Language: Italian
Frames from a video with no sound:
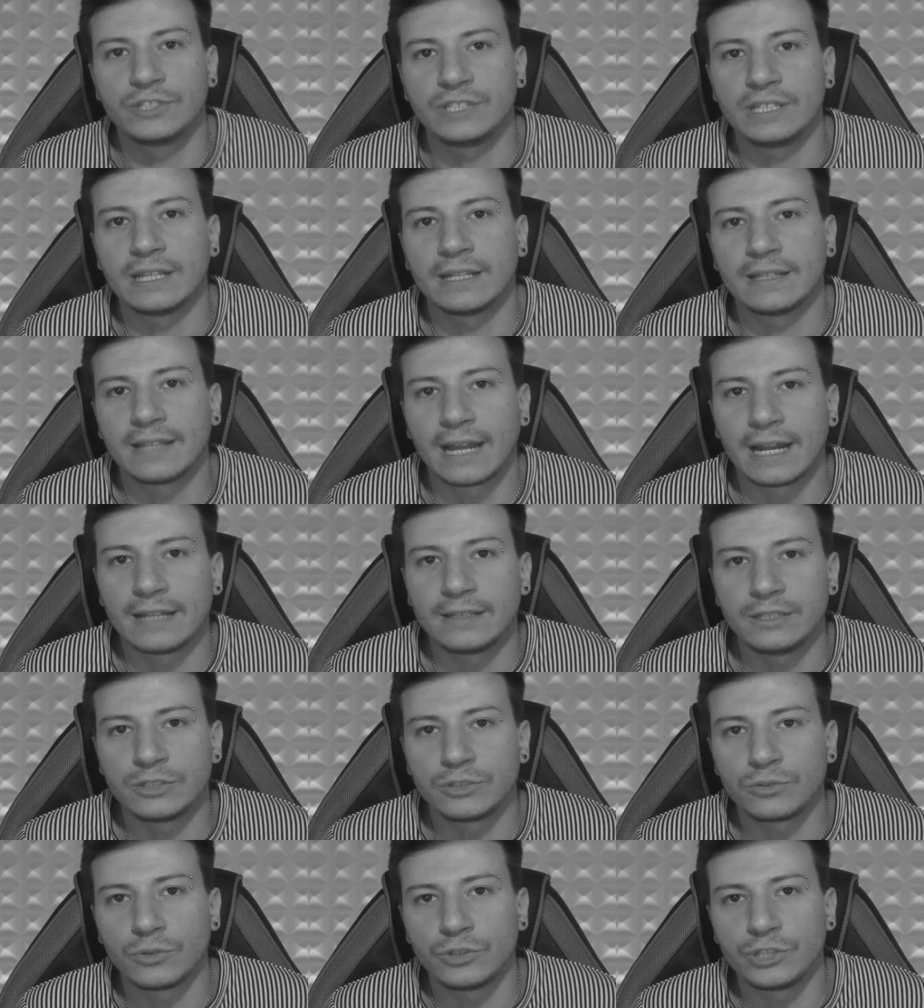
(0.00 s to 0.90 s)
così da andare a
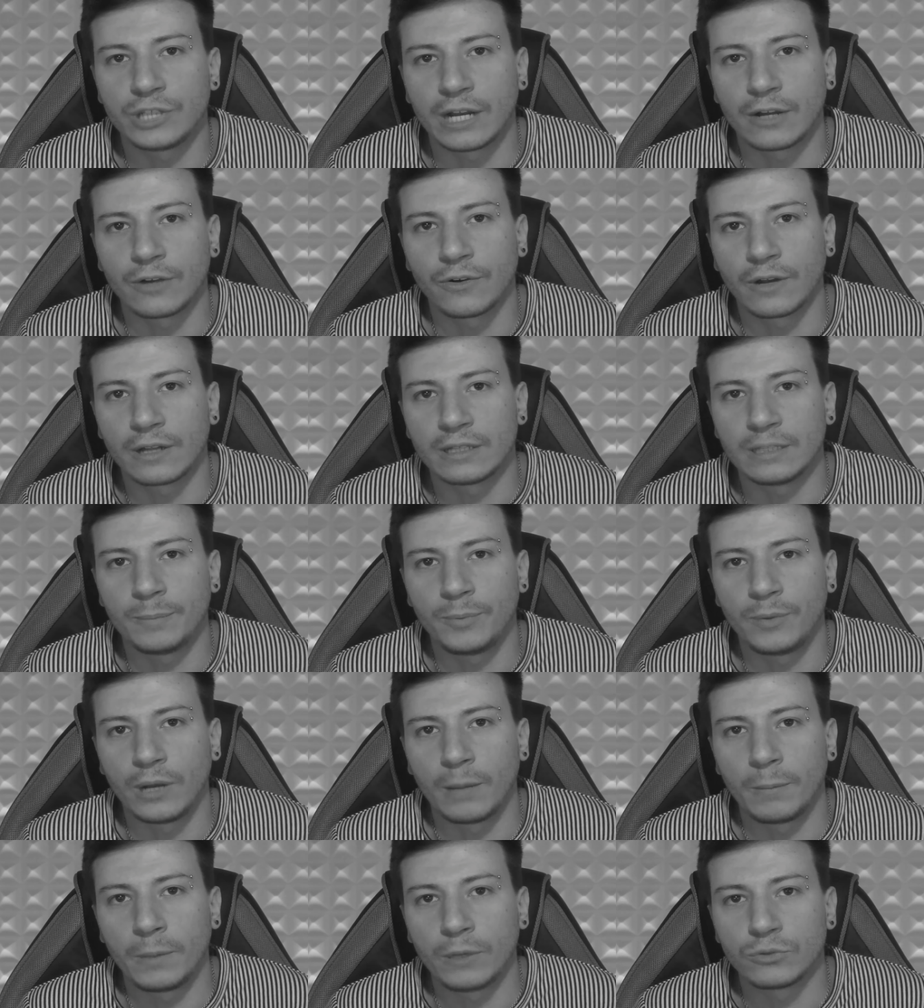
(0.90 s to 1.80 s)
distruggere ancora di
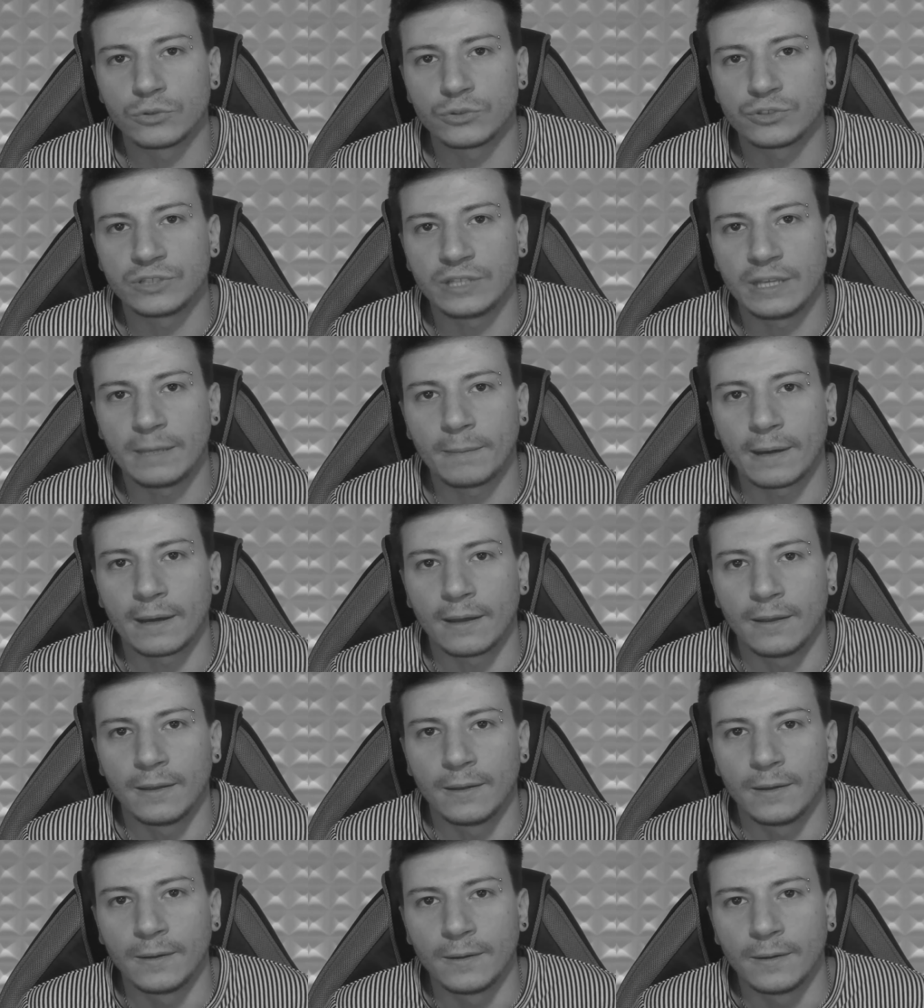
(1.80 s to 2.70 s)
più la mia
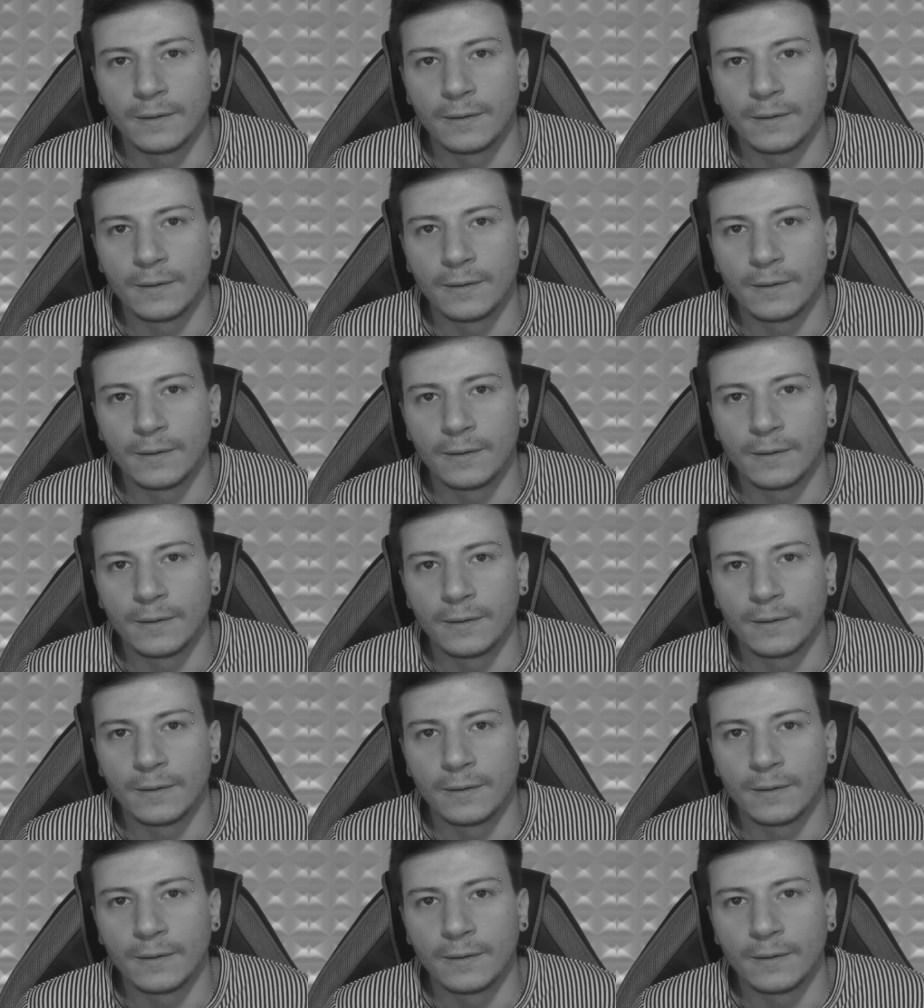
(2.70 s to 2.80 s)
autostima.